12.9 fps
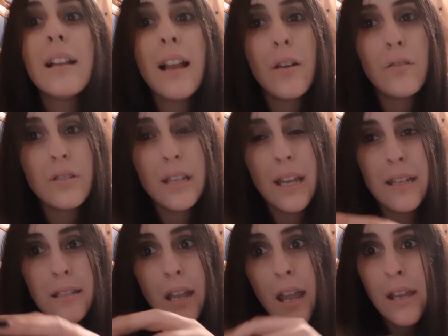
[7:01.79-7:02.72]
claro si
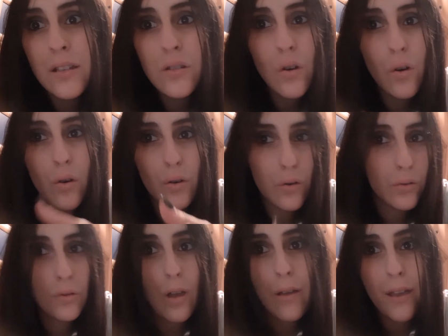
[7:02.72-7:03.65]
es eso o
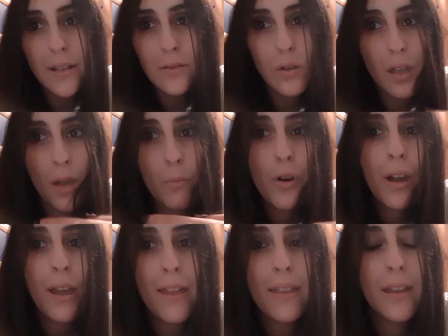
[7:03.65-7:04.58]
no, todavía estoy en
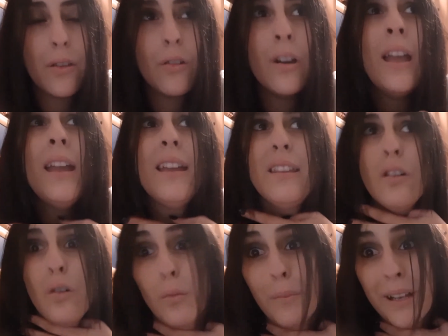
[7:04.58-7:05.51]
búsqueda de ello. Y
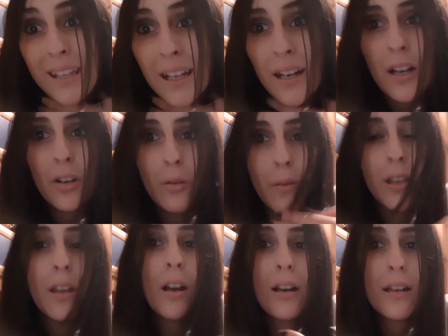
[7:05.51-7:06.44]
digo, mañana no me
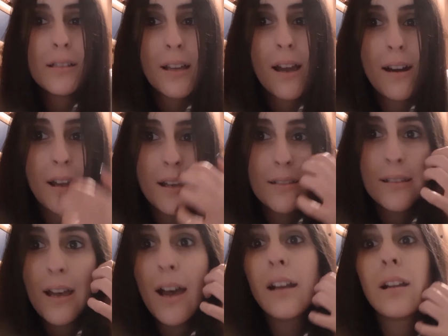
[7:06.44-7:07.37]
quiero arriesgar a
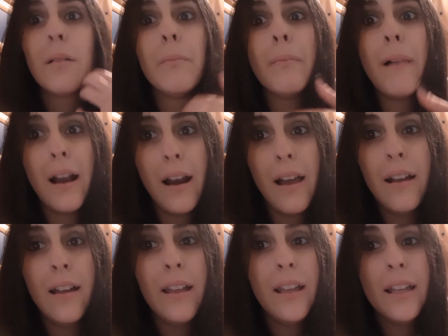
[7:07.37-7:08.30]
estar mala
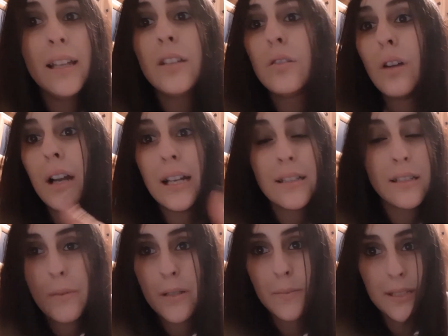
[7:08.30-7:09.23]
y todas las
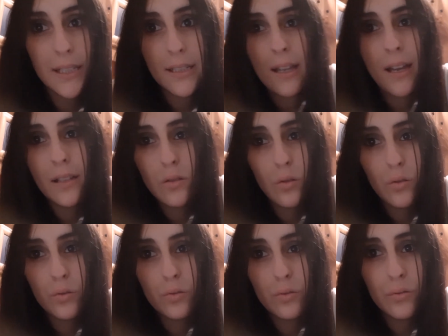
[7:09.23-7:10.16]
demás piezas que hay
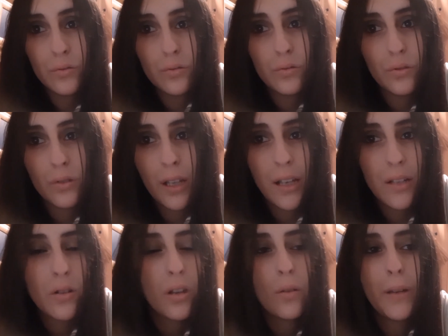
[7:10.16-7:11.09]
son, son de
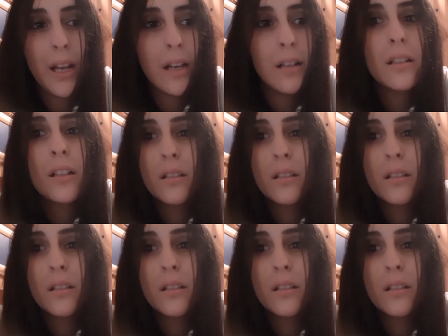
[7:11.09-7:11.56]
queso. Y digo, mira,